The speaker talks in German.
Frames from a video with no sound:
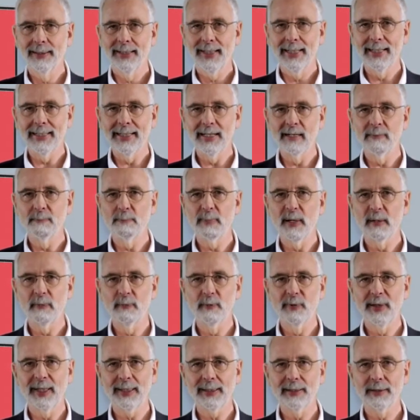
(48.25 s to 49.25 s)
in einem
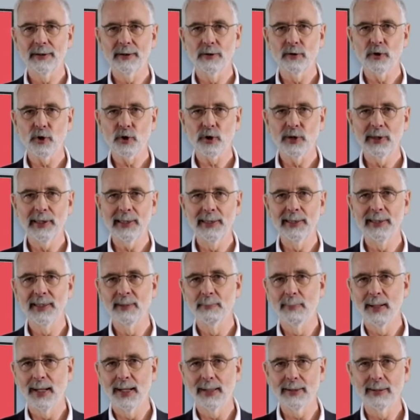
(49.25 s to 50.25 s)
perfekten Stil die
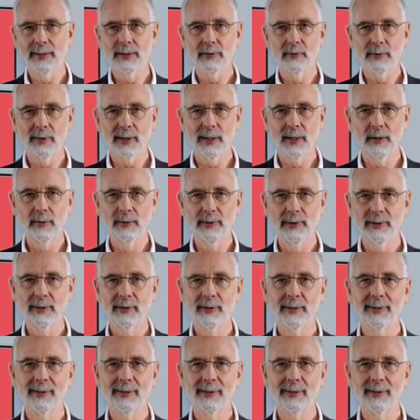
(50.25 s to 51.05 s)
Bahn zu kraulen.